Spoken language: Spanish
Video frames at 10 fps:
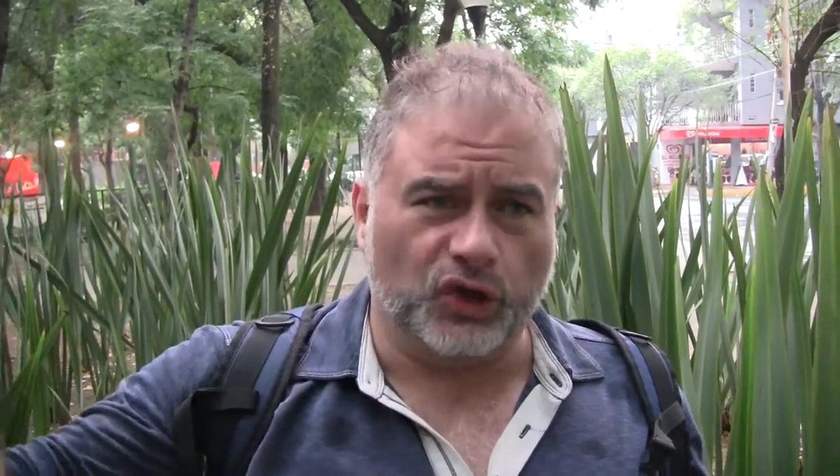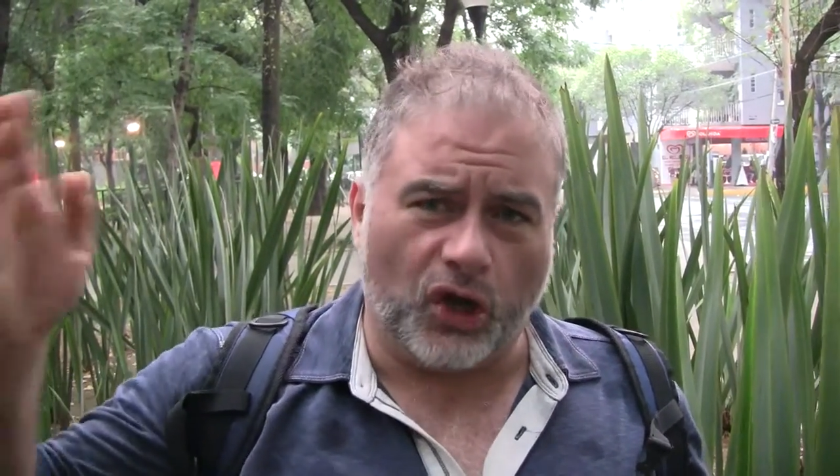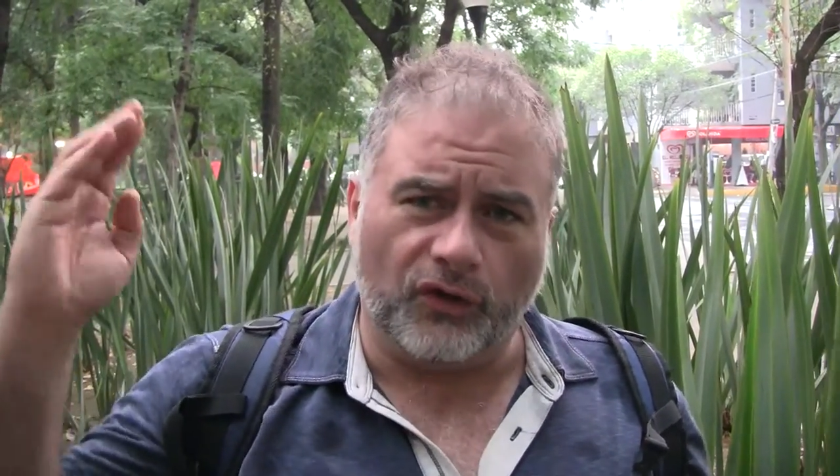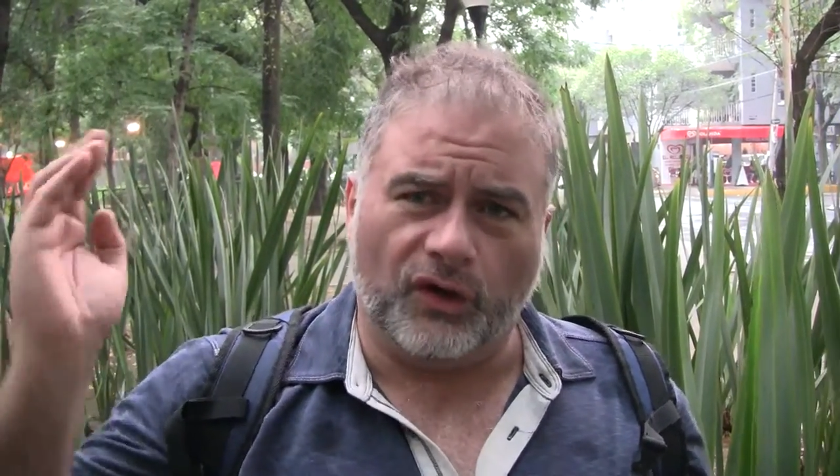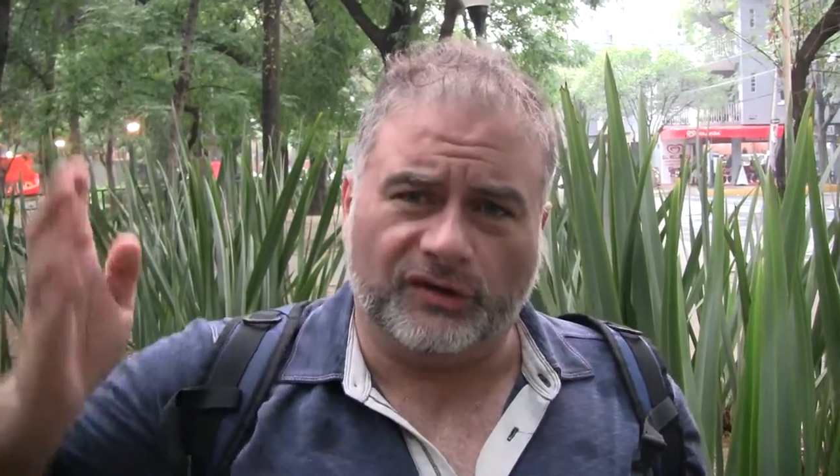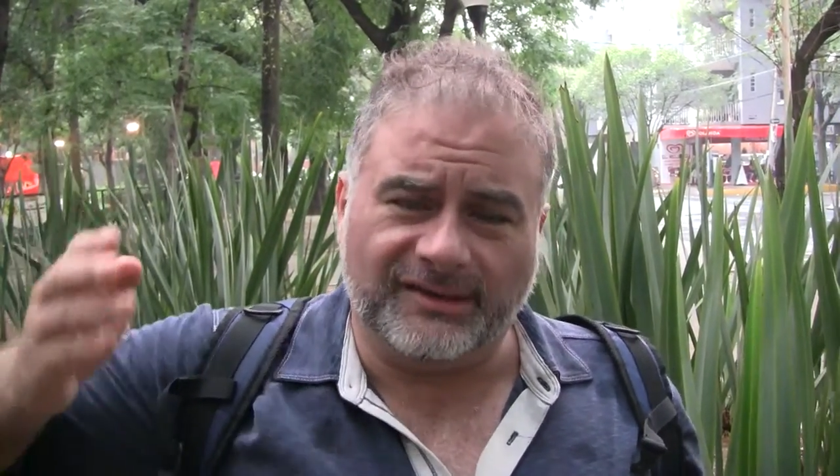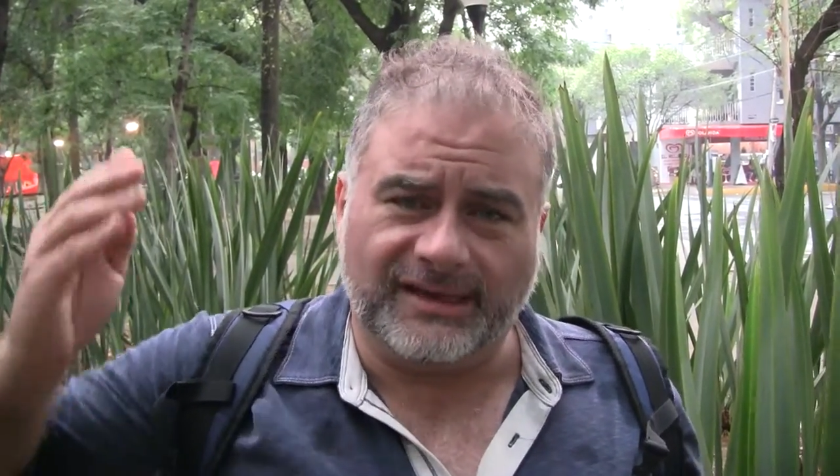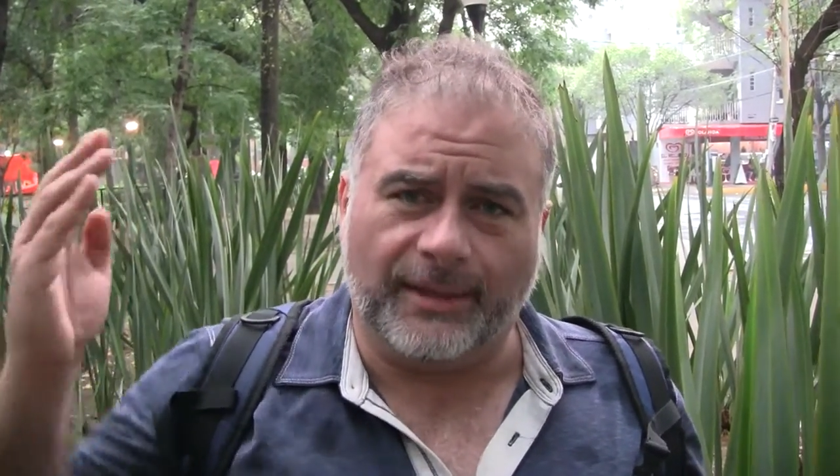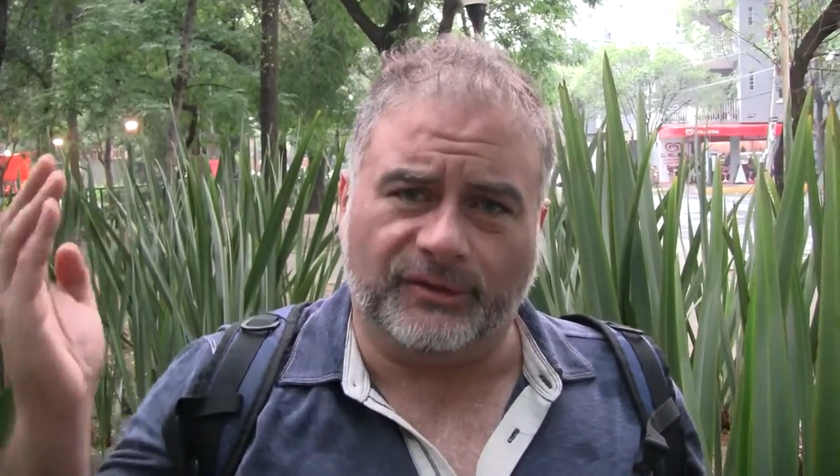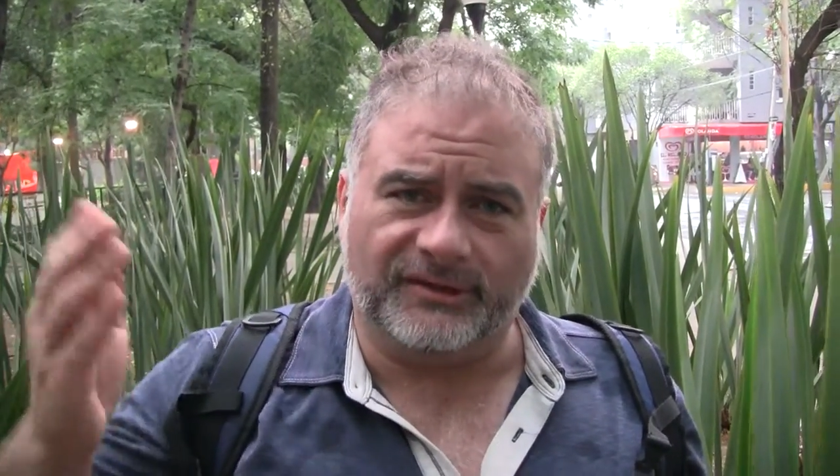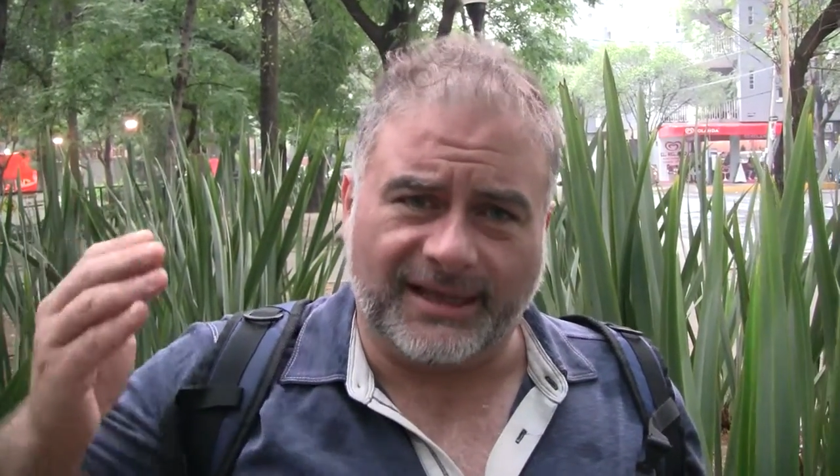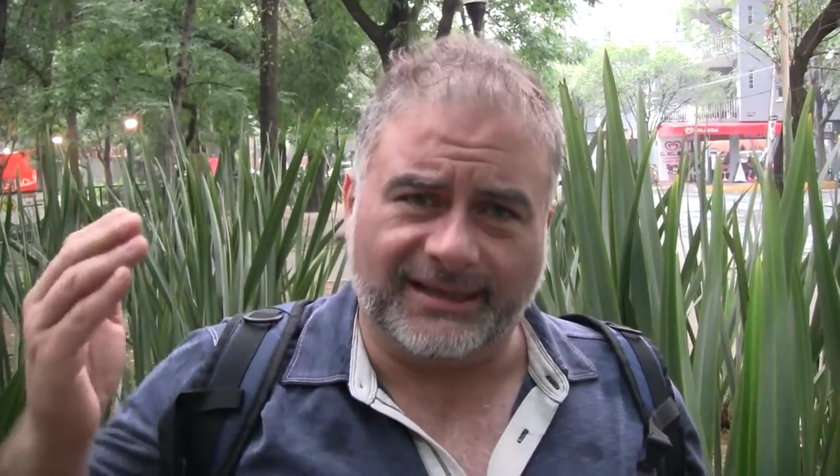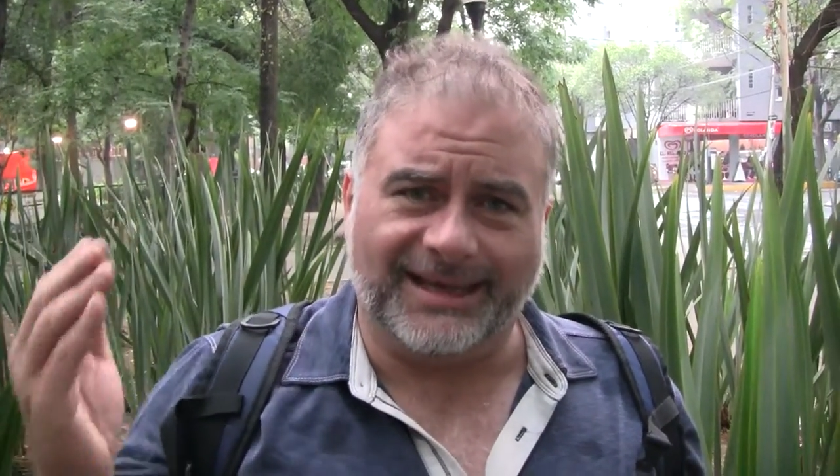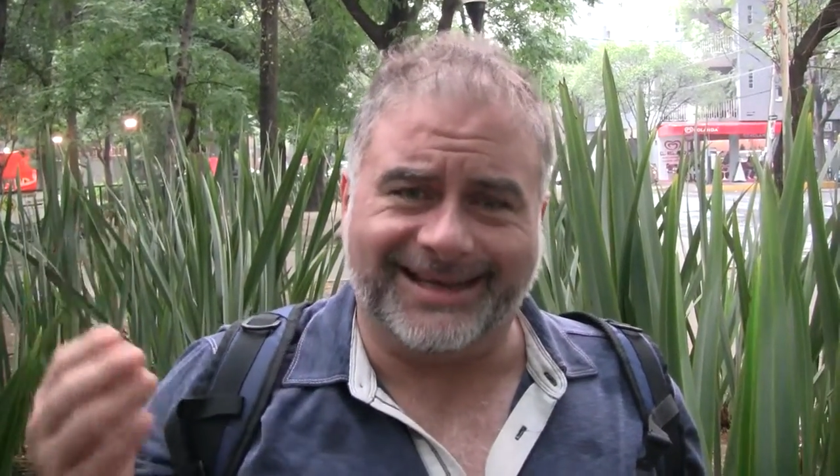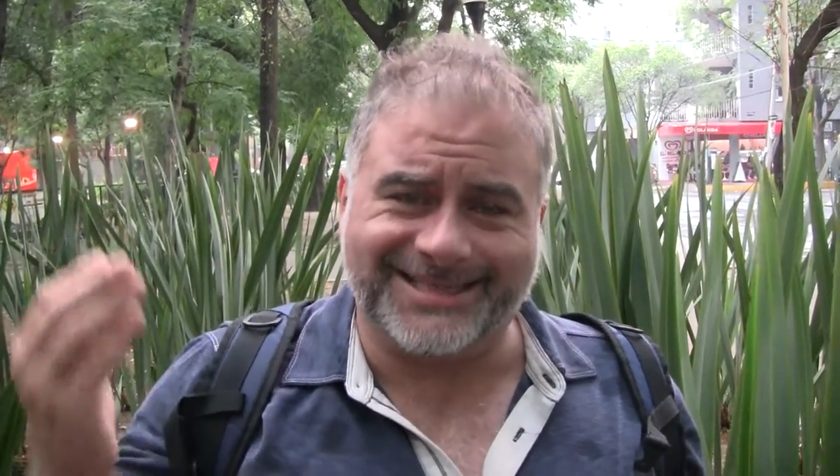todos los estados están
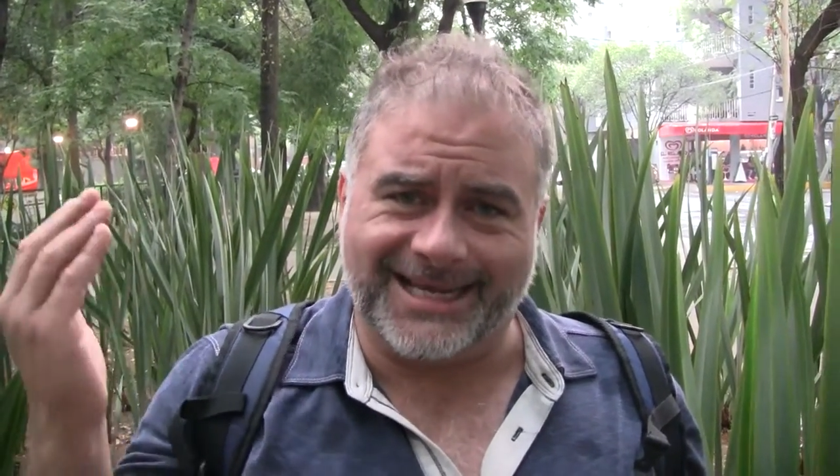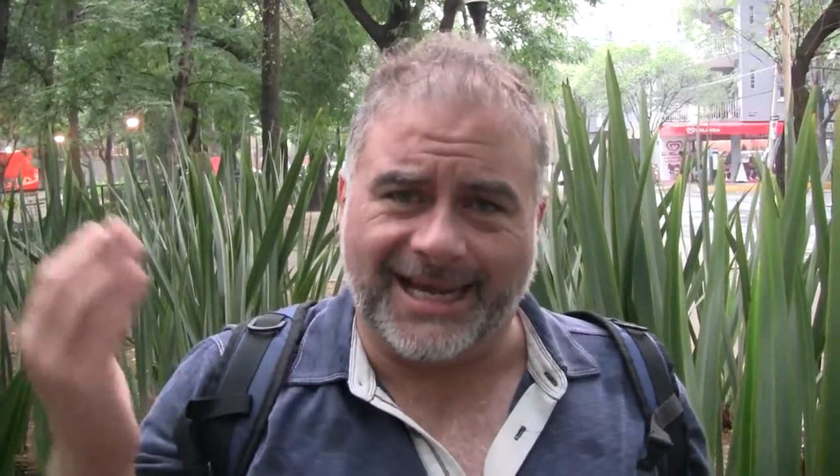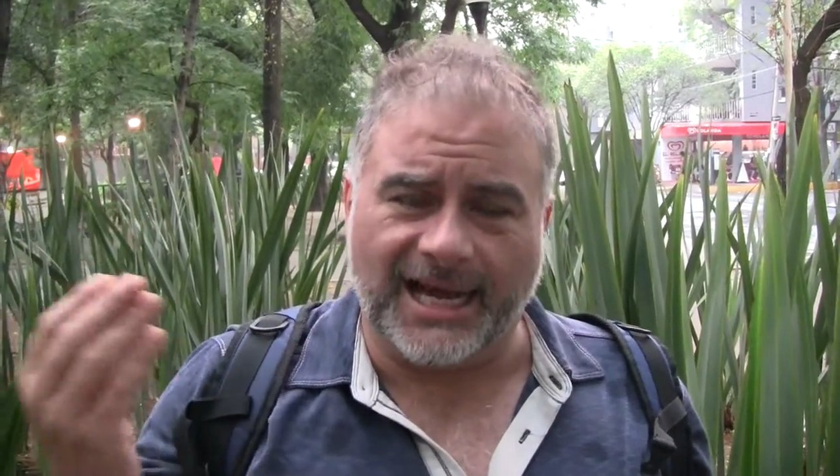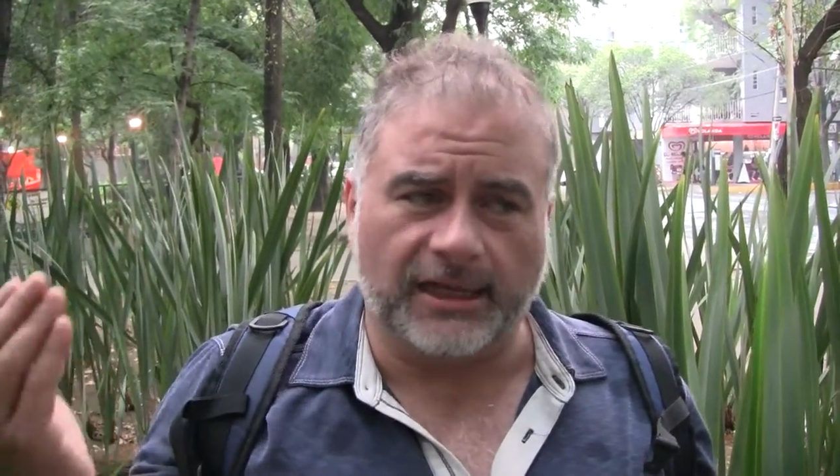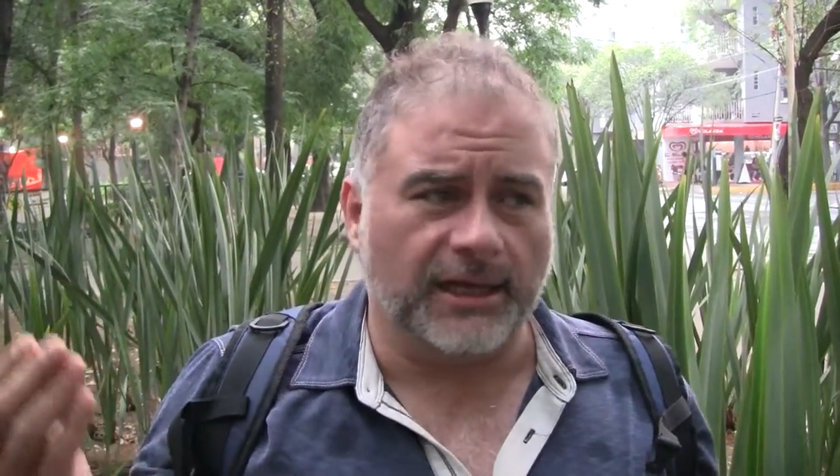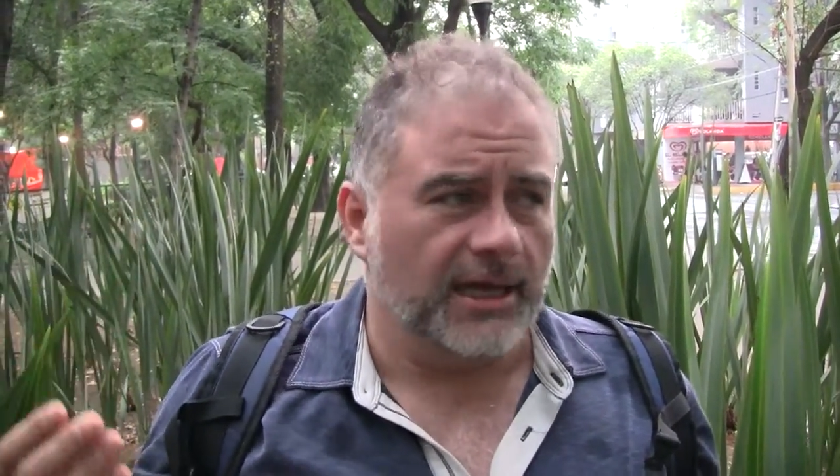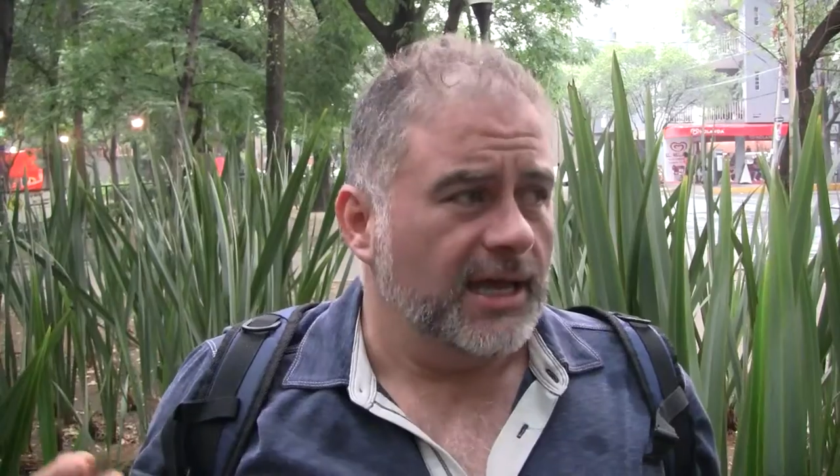de la chingada.